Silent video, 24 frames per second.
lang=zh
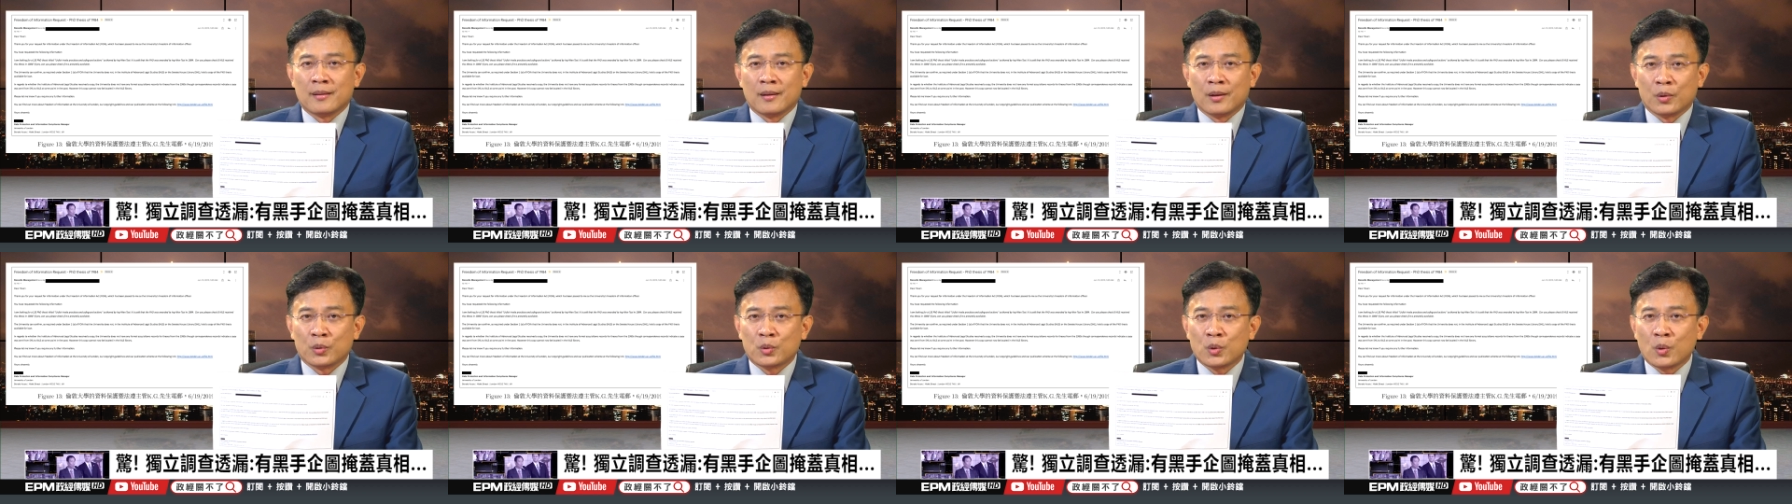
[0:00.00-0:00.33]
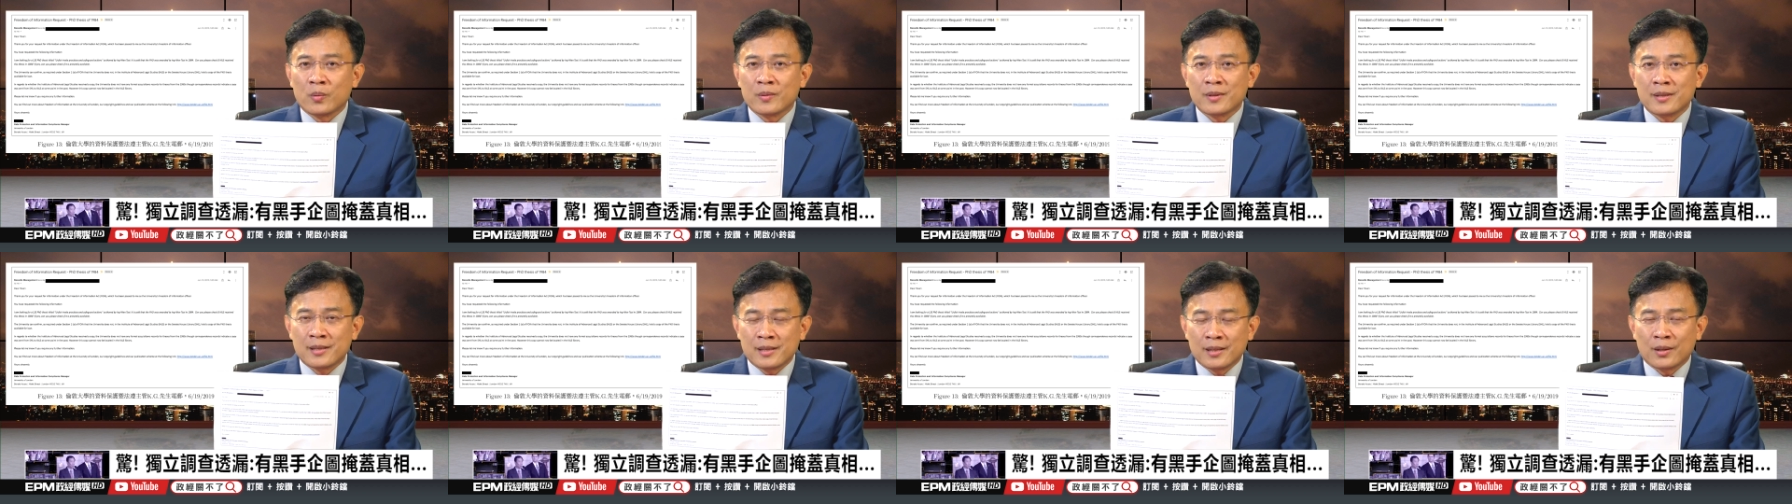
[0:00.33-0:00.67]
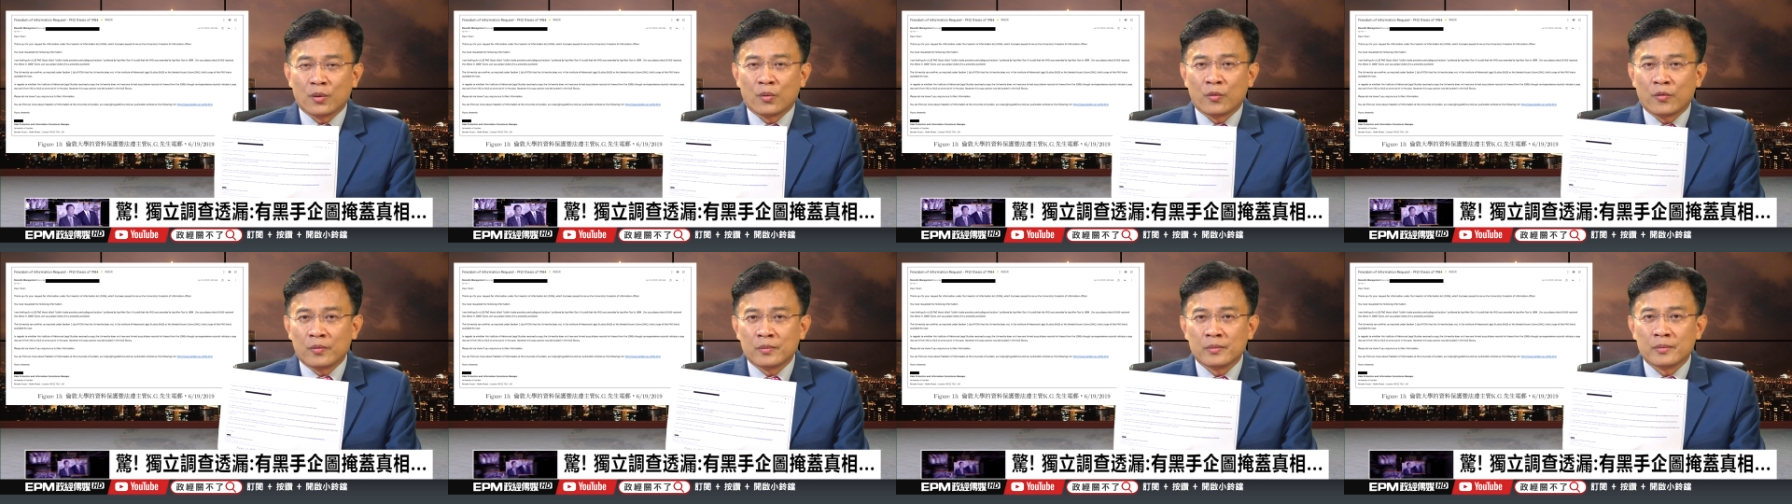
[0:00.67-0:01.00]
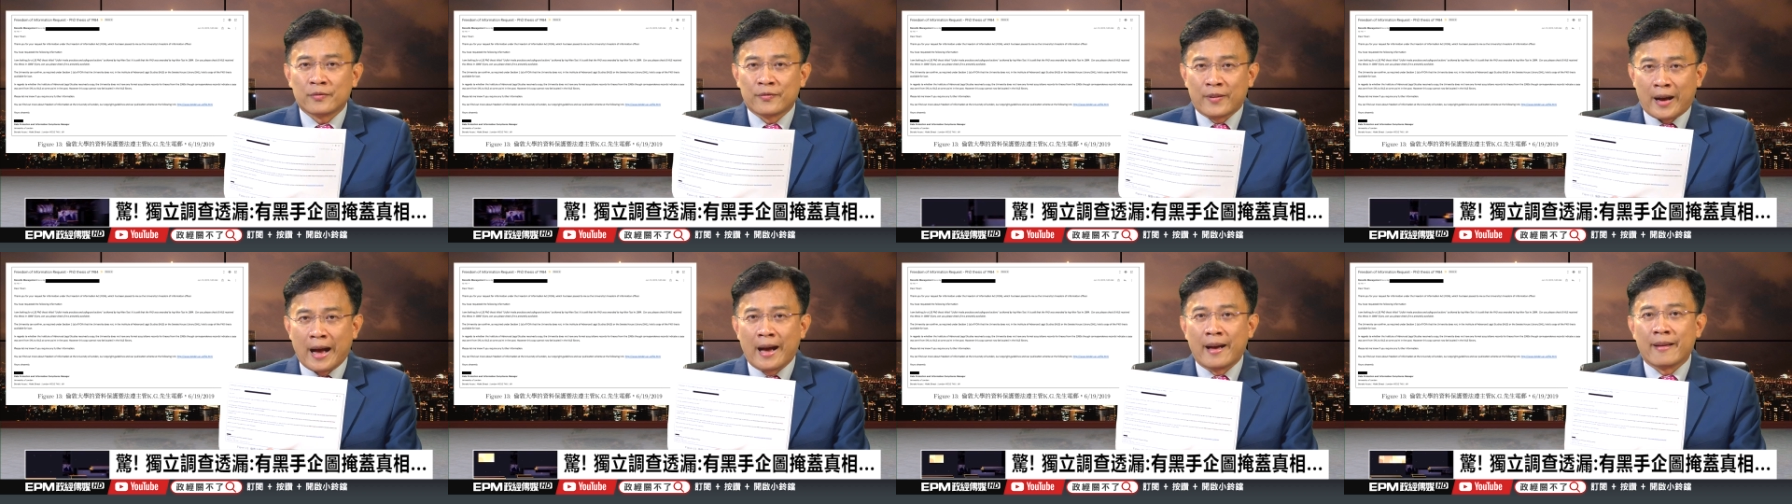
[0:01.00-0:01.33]
流通自由
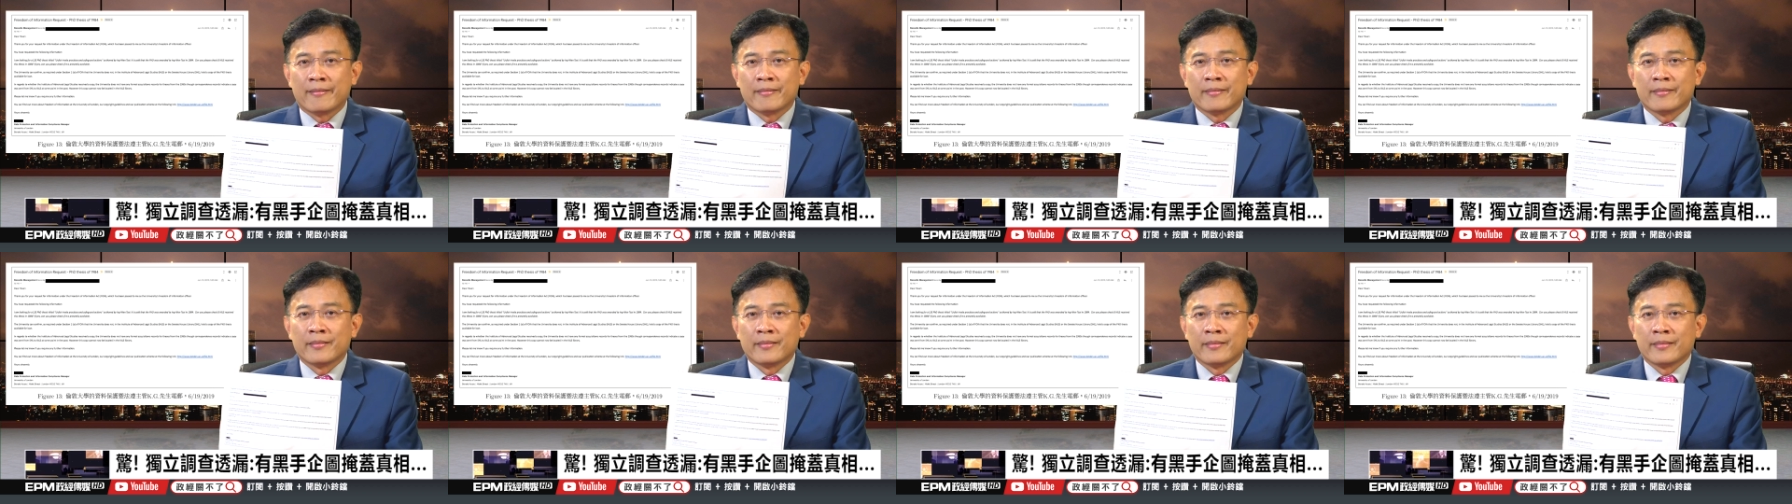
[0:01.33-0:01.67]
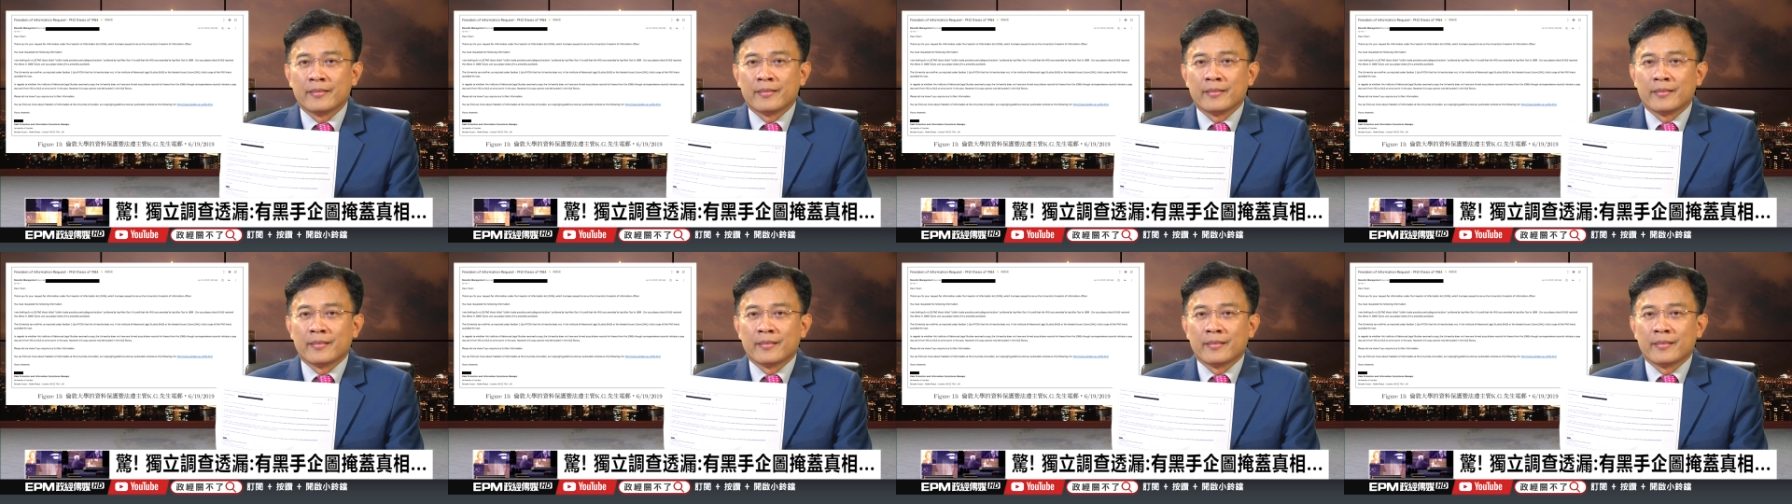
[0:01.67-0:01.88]
法案》，